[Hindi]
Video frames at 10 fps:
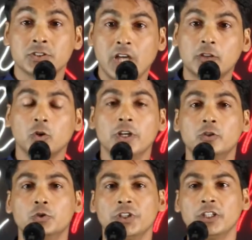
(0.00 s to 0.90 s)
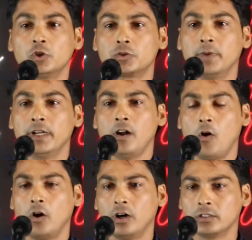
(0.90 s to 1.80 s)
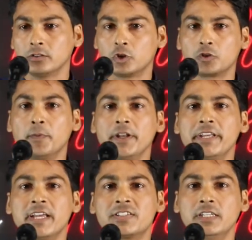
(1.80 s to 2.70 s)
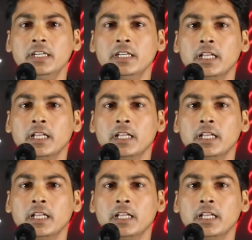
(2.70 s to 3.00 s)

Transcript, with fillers: सातों एक दूसरे के दुश्मन और दुश्मनी ऐसी